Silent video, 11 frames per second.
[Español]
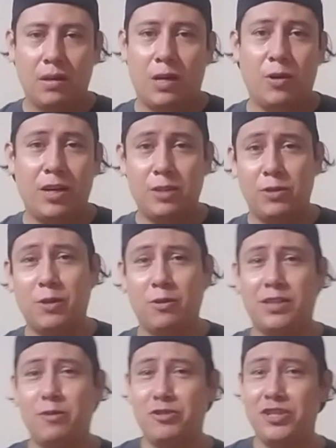Ahora les voy a
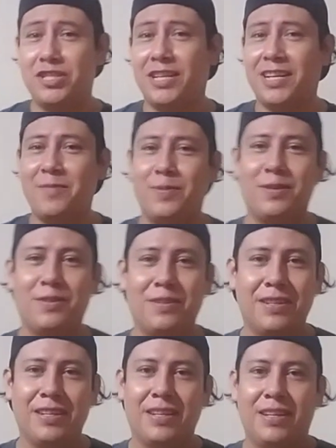contar un chiste rápido.
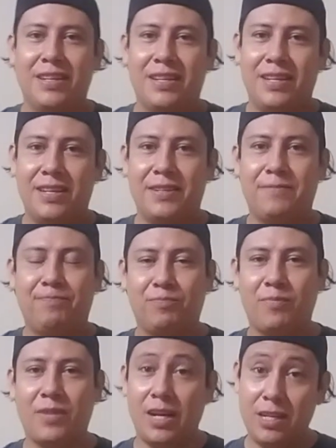Eh,
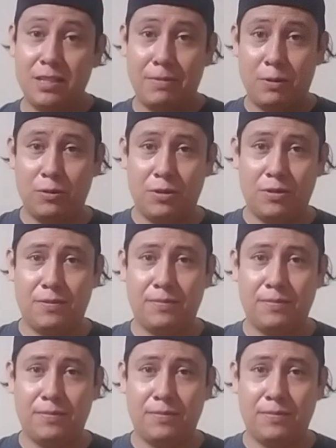ahí les va otro.